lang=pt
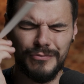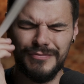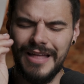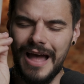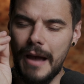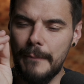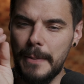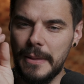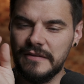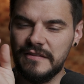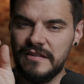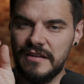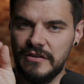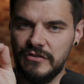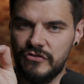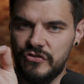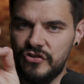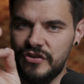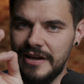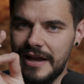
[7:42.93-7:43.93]
Dá para
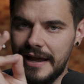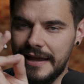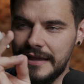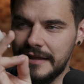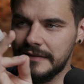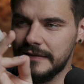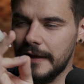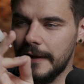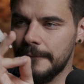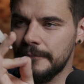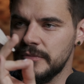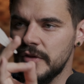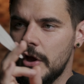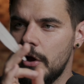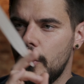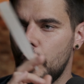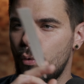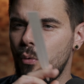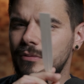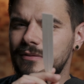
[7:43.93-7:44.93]
sentir ainda
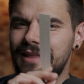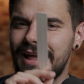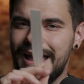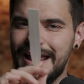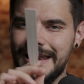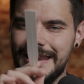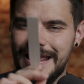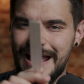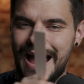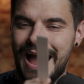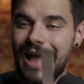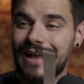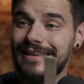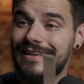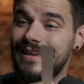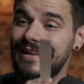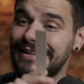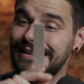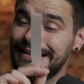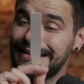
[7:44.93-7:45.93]
um DNA
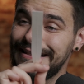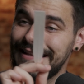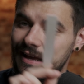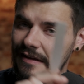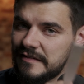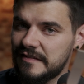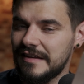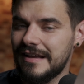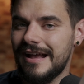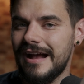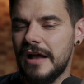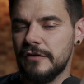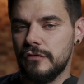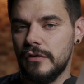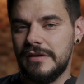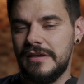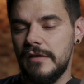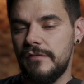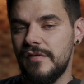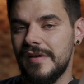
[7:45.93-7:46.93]
que nesse caso
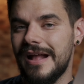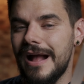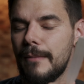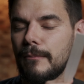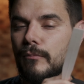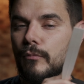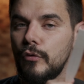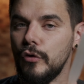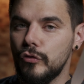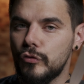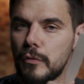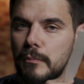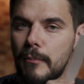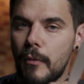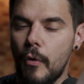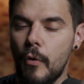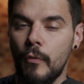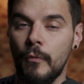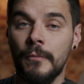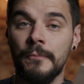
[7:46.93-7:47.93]
aqui fica muito
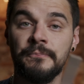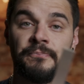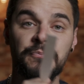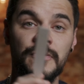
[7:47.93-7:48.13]
bom.